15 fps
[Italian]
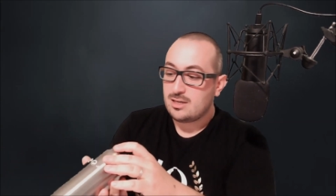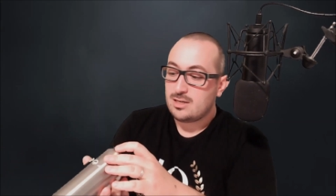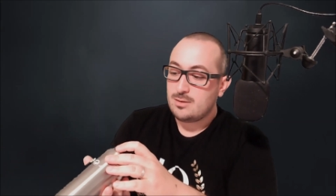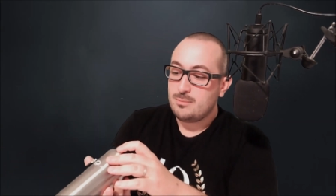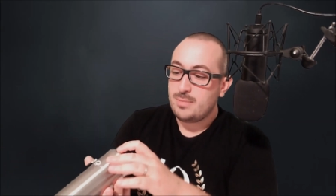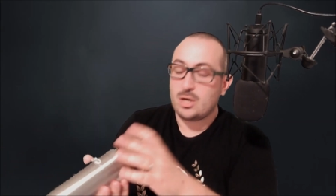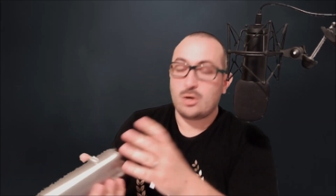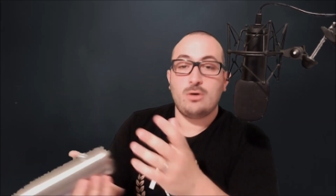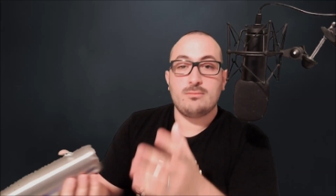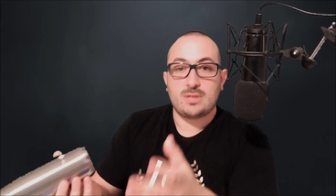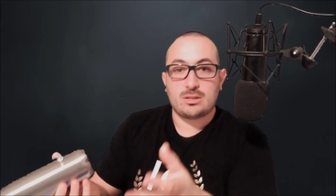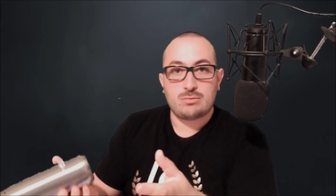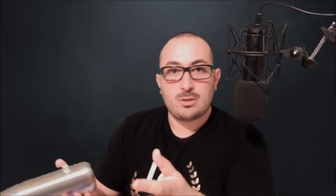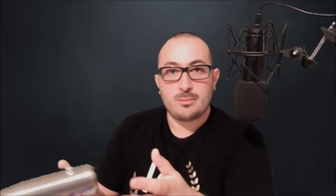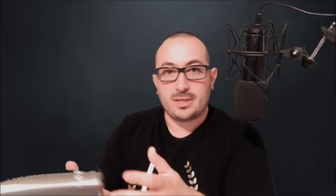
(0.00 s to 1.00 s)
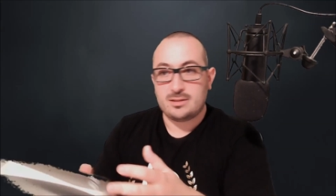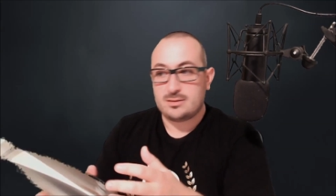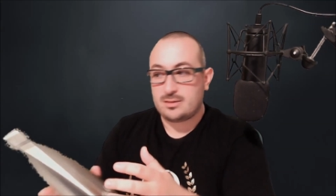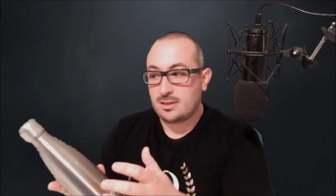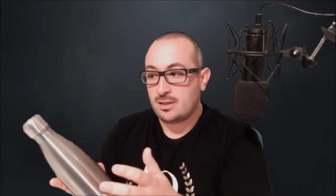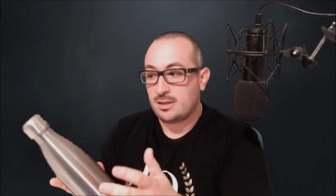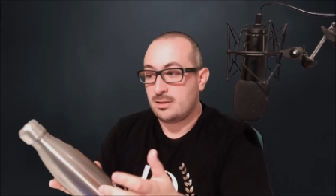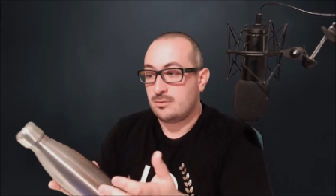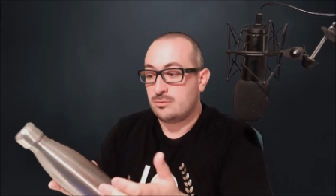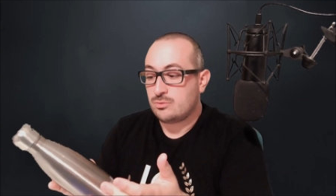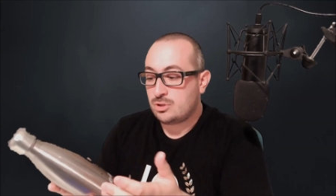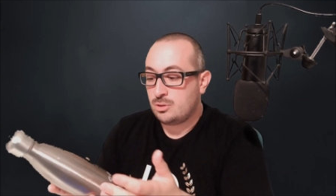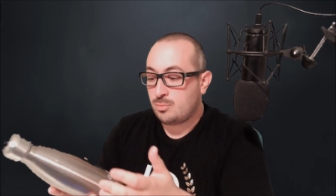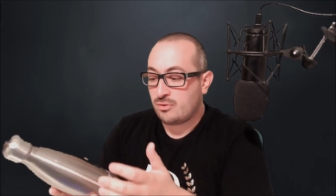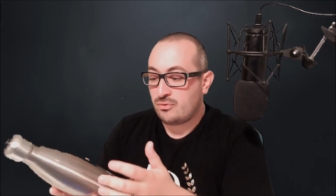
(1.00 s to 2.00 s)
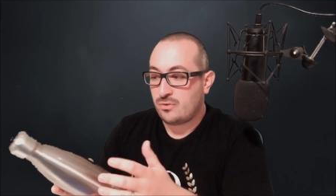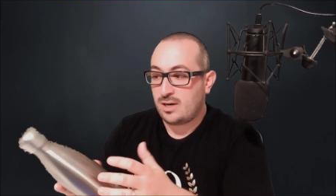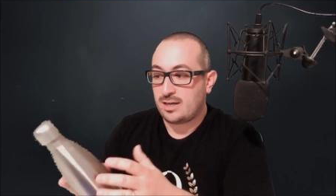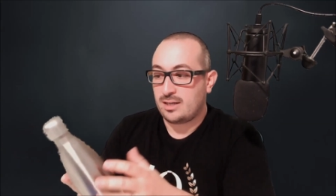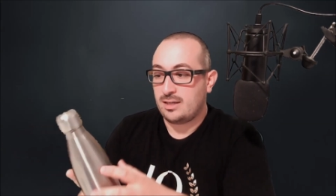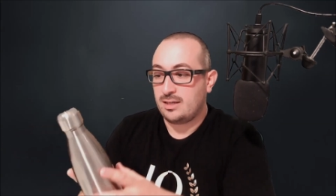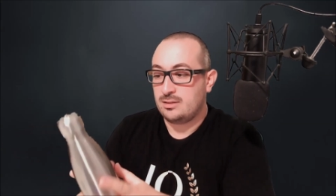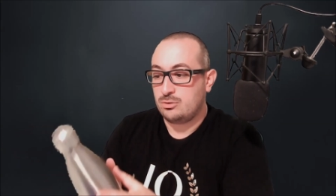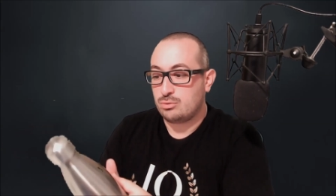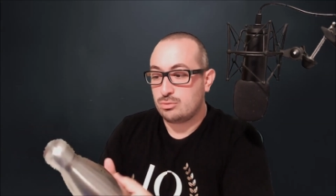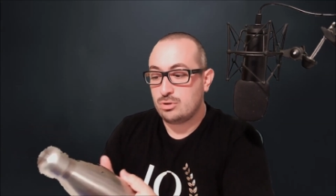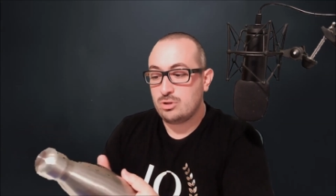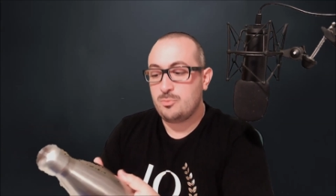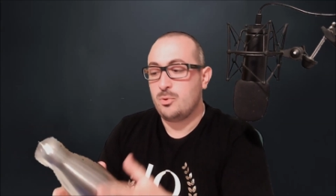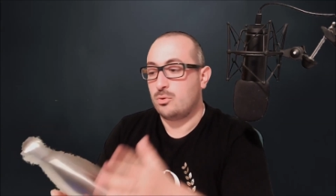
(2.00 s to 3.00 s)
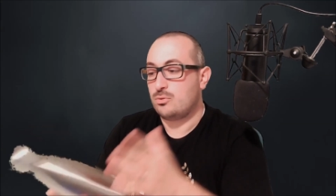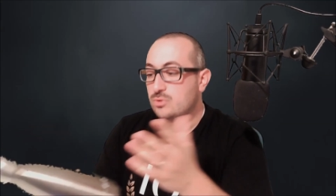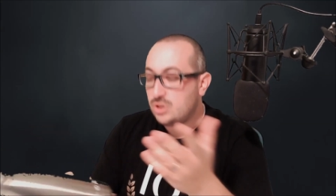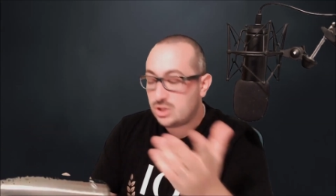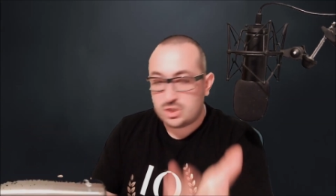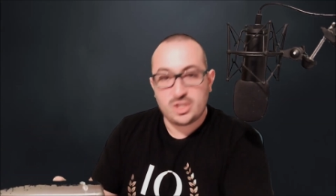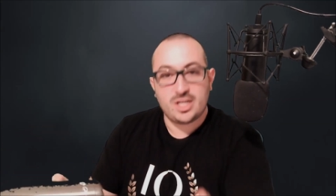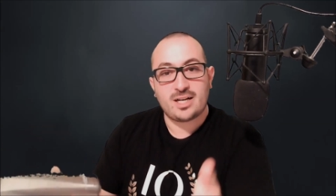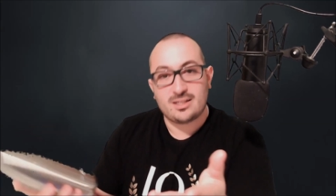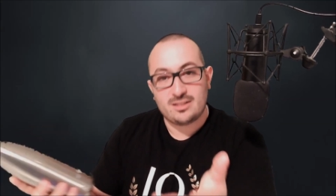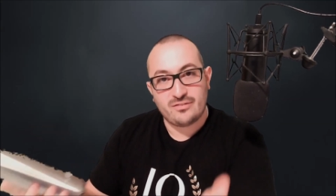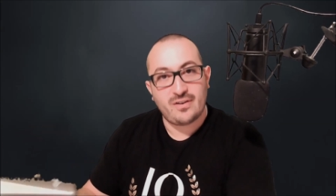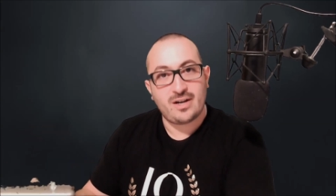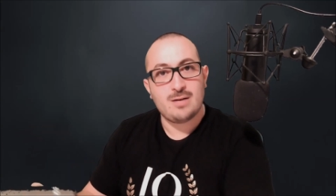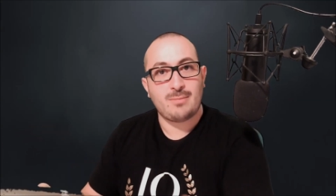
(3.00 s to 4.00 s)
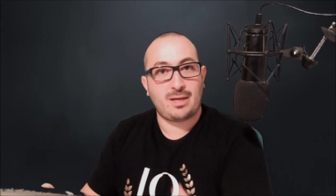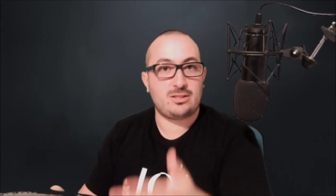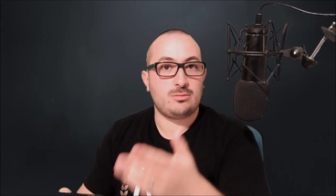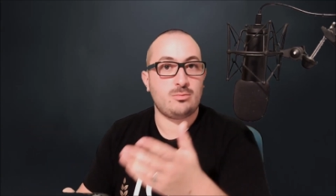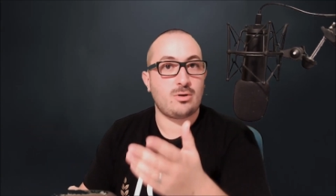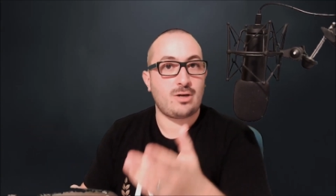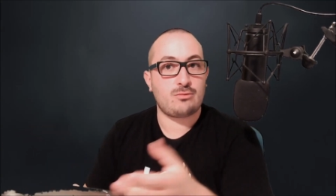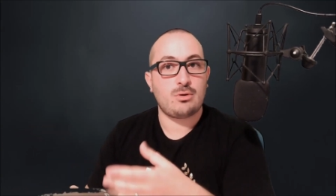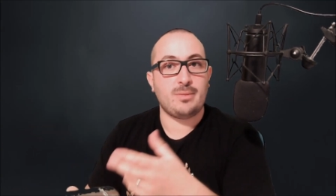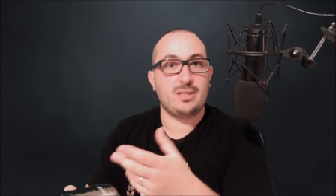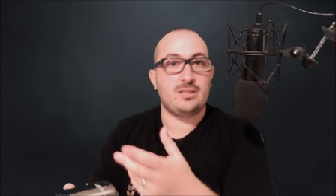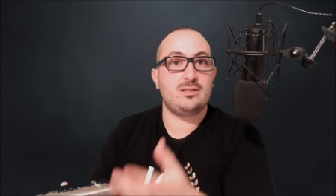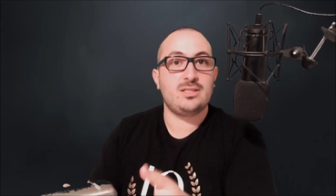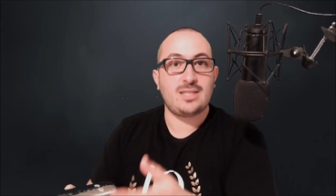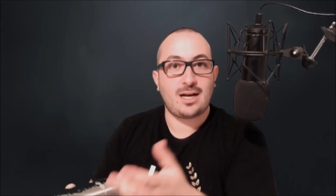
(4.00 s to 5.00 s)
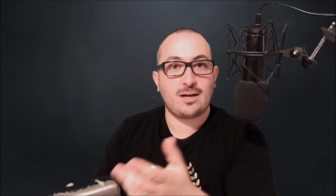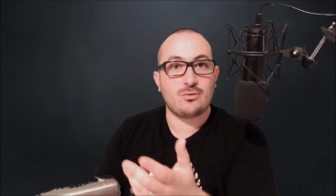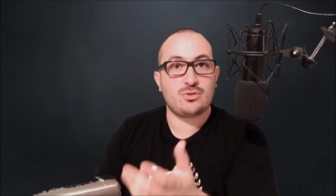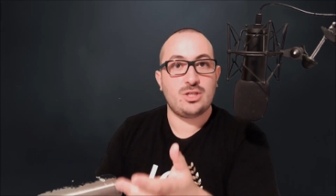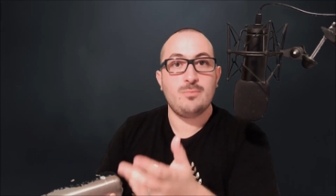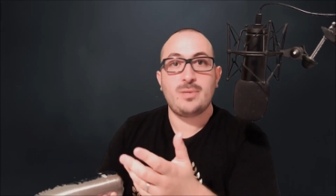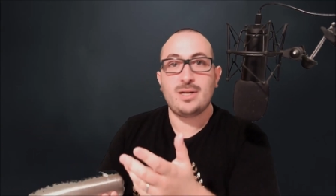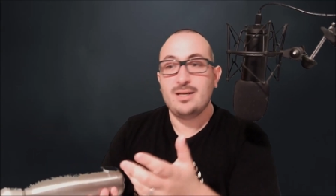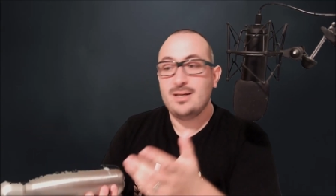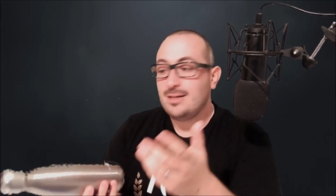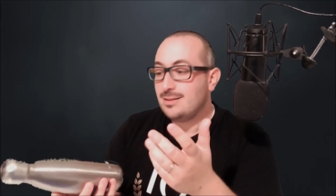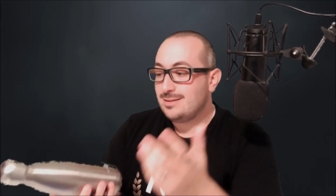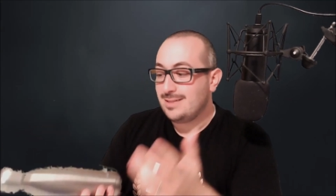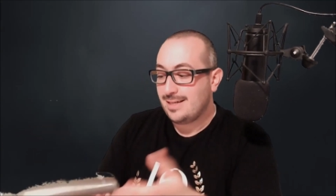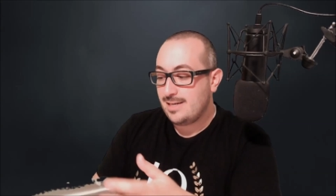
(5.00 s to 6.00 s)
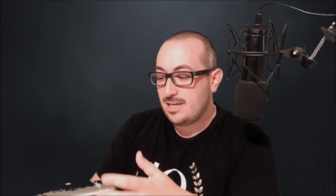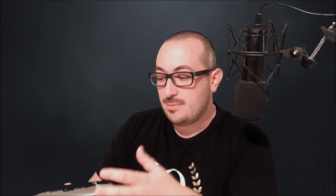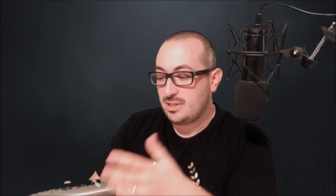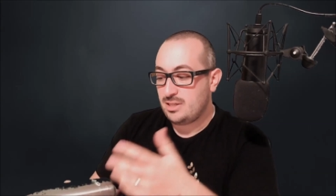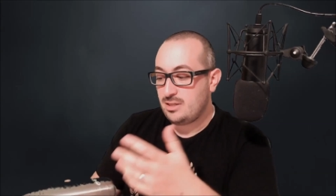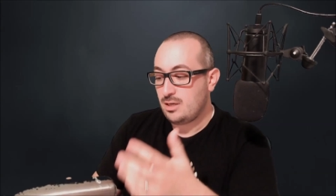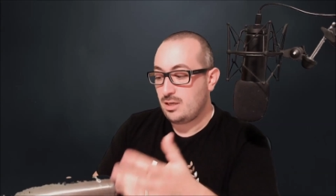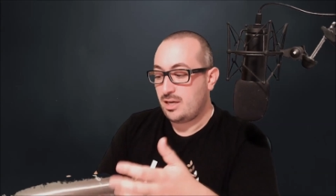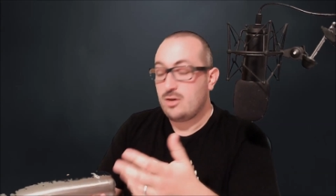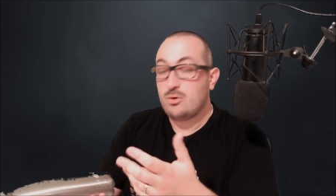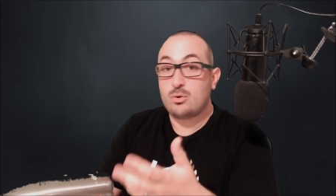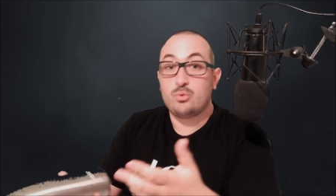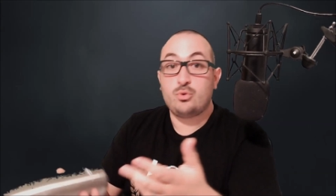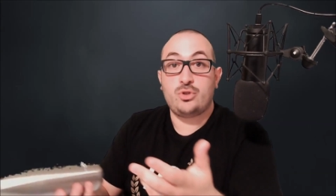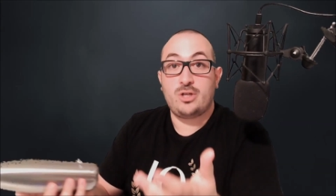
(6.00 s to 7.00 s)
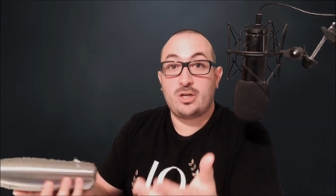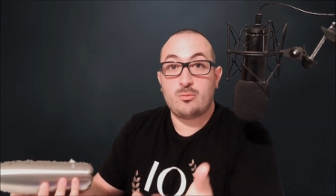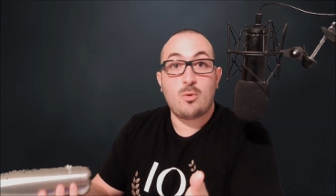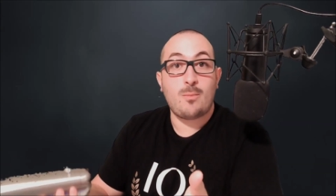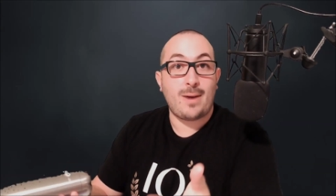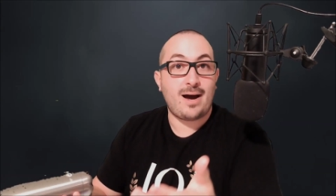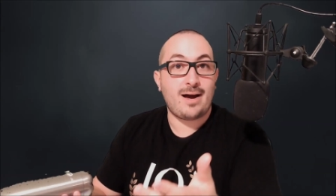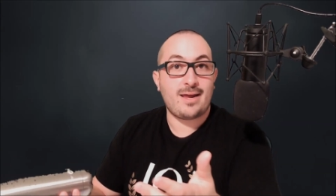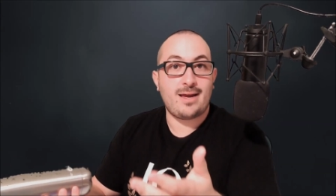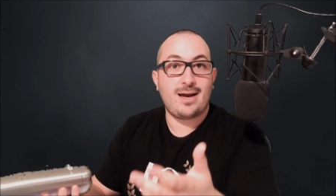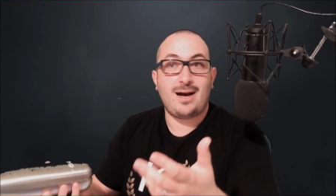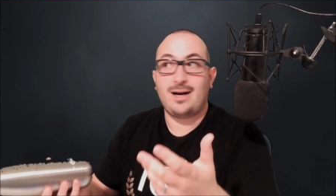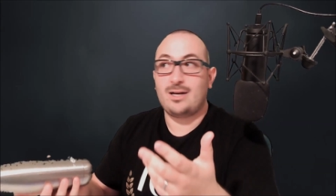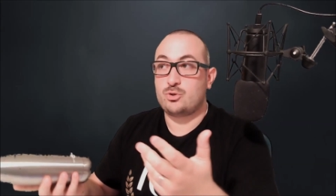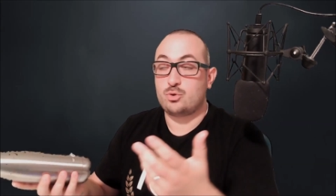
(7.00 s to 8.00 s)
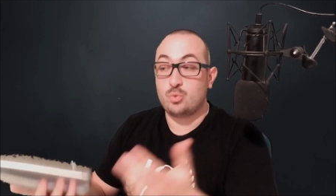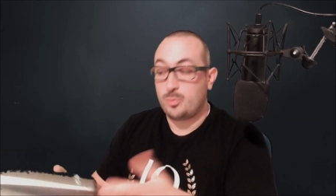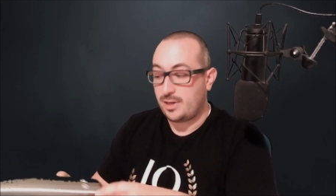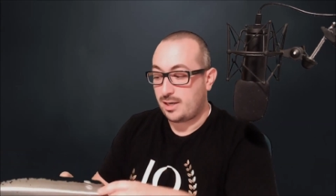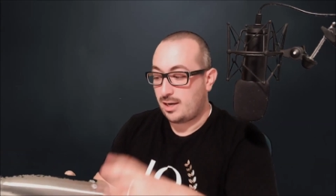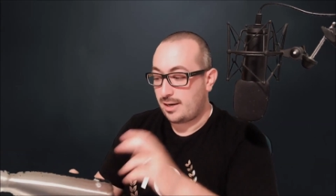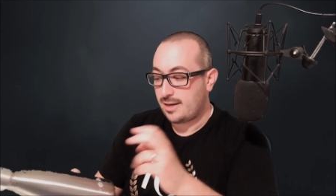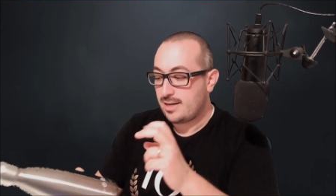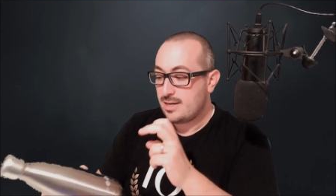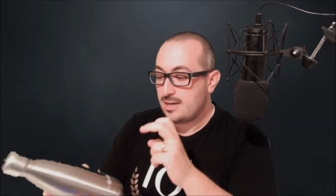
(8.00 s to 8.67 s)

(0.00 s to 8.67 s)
però naturalmente non si può fare di tutto e di più, si cerca di fare il massimo, naturalmente ci saranno sempre dei limiti che non riusciremo mai a superare.